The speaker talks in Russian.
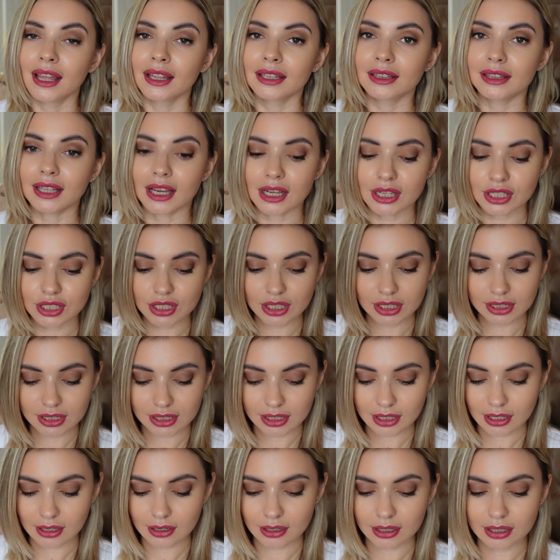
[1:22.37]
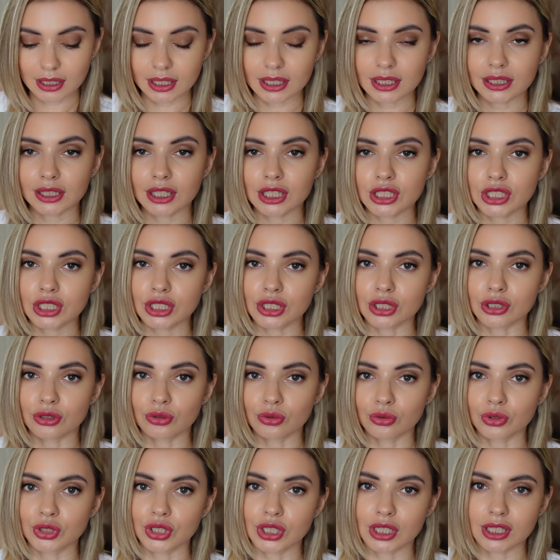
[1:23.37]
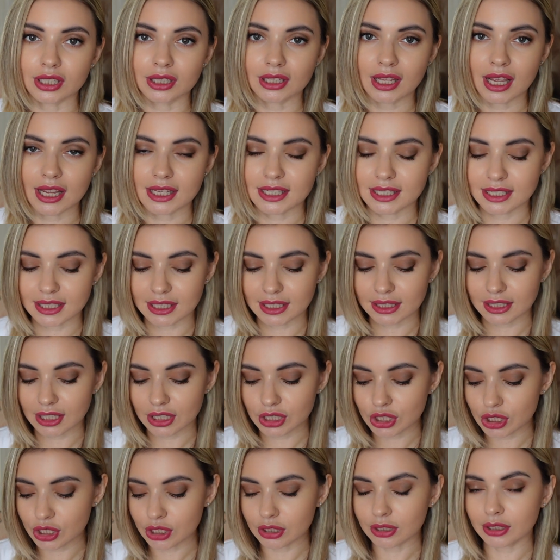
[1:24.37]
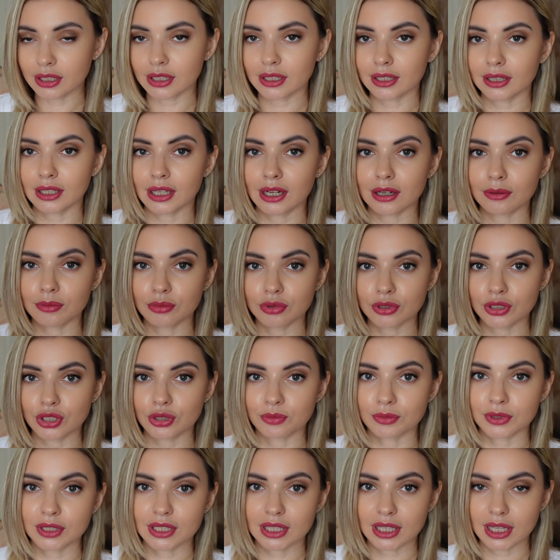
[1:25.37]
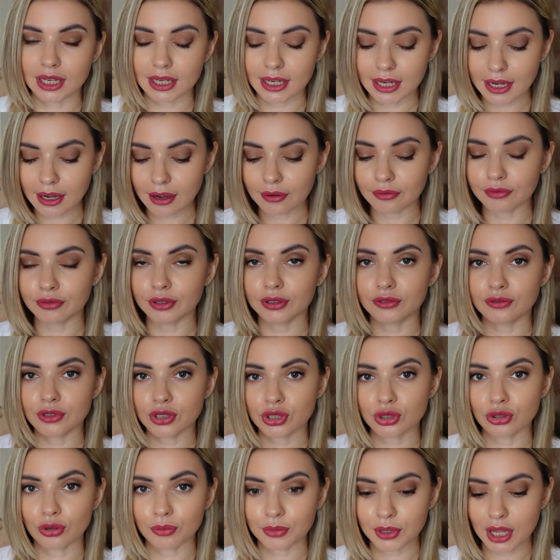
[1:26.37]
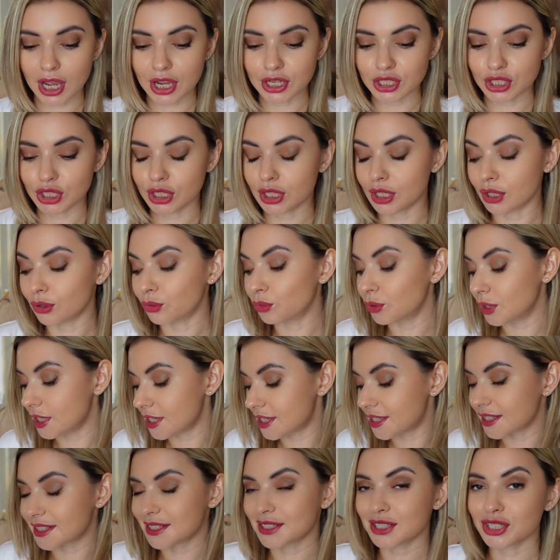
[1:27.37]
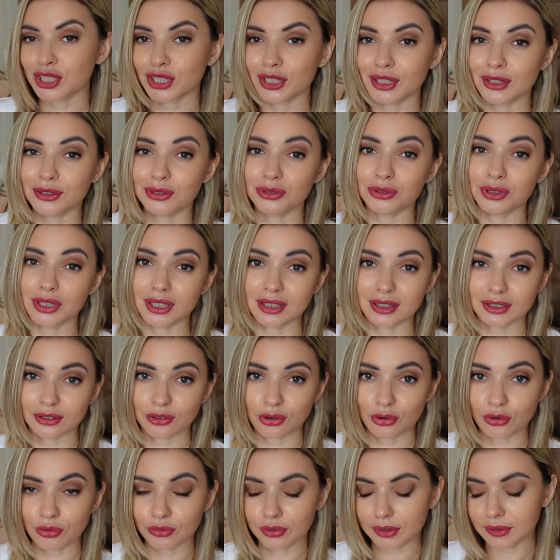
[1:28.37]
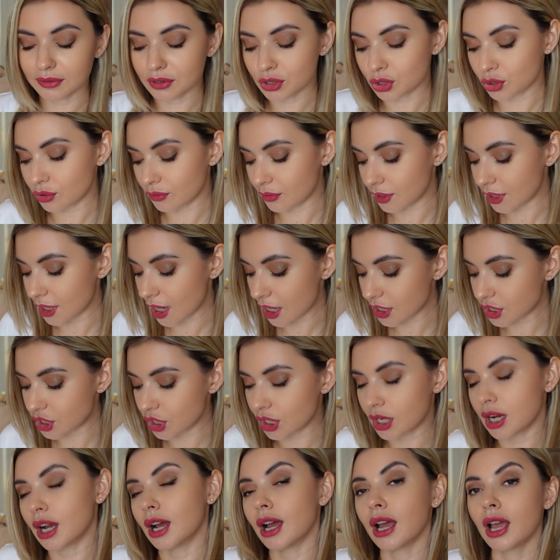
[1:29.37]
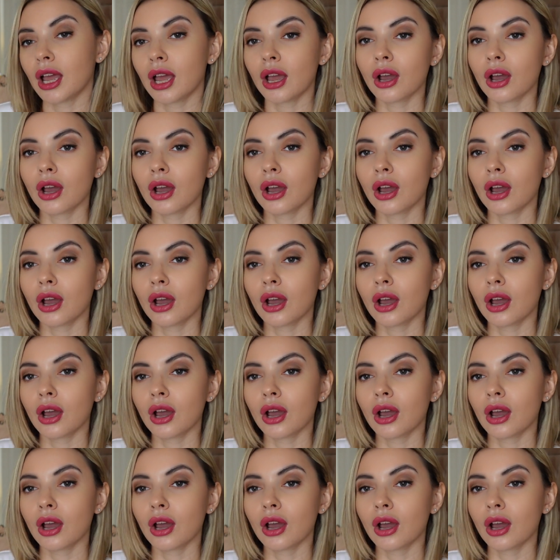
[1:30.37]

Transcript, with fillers: Также это карандаши, ручки, ластики, точилки на рабочем столе в выдвижном ящике. У Лизы, к сожалению, нет такого выдвижного ящика.